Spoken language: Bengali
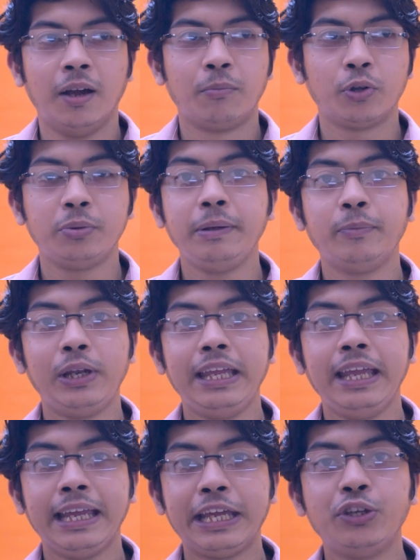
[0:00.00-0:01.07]
প্রথমেই বলি
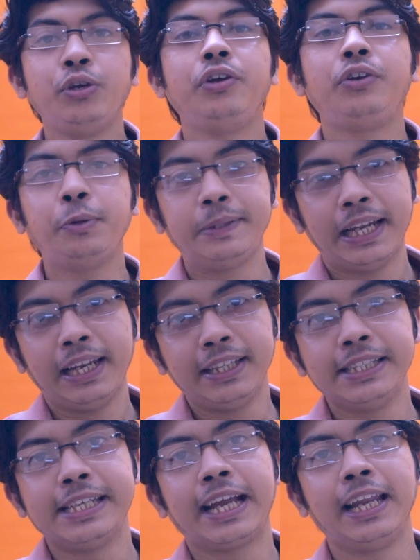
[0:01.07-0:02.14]
কিছু ইউটিউব চ্যানেল
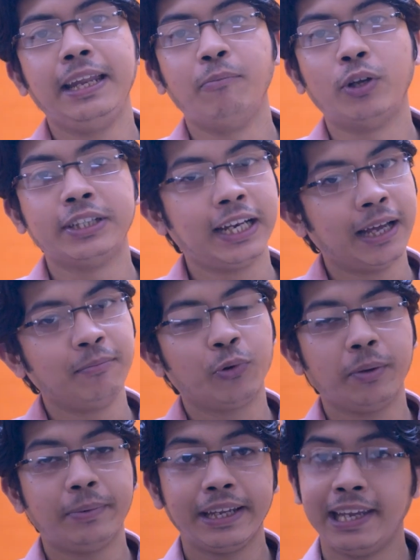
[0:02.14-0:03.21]
আছে যেখানে মজার নাম
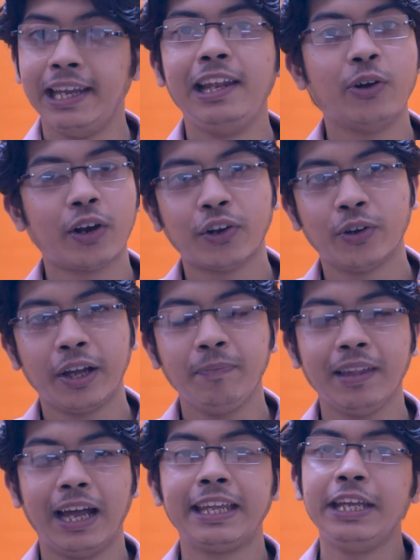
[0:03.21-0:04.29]
করে প্রায় খিল্লি ওড়ানো হয়
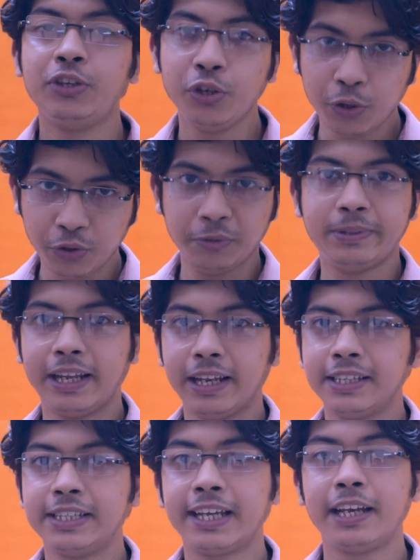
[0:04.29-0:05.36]
আর কিছু ইউটিউব
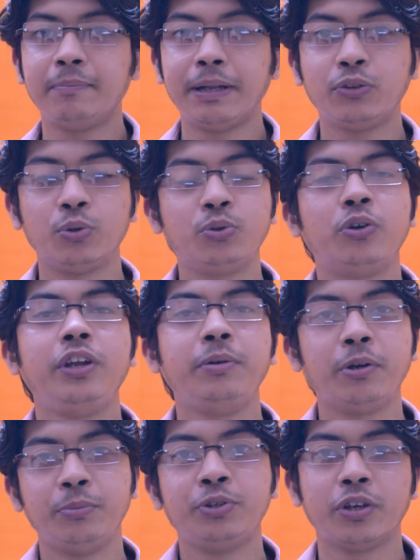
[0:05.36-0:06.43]
চ্যানেল আছে যেখানে প্রায় তথ্য
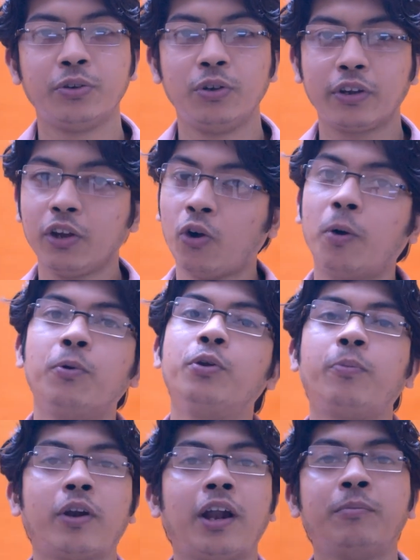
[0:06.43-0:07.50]
নির্ভর বিষয়গুলোকে খবর
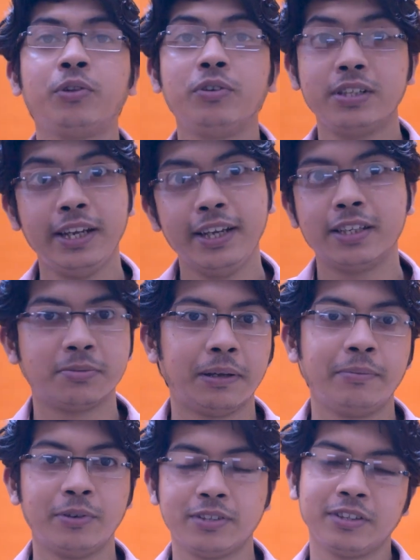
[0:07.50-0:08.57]
পড়ার মতো
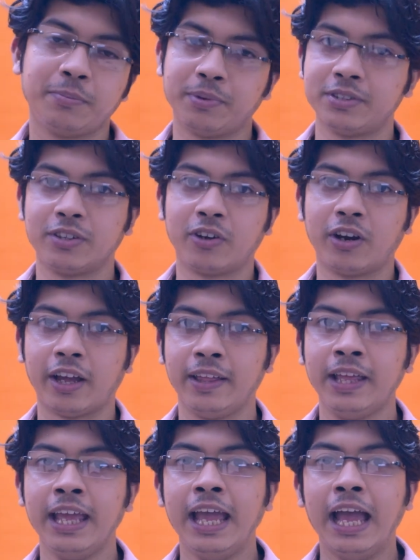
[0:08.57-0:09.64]
সিরিয়াসভাবে হচ্ছে রিপ্রেজেন্ট করা
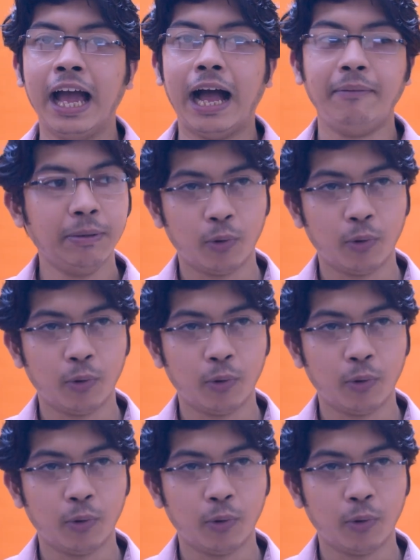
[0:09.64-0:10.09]
হয় আমরা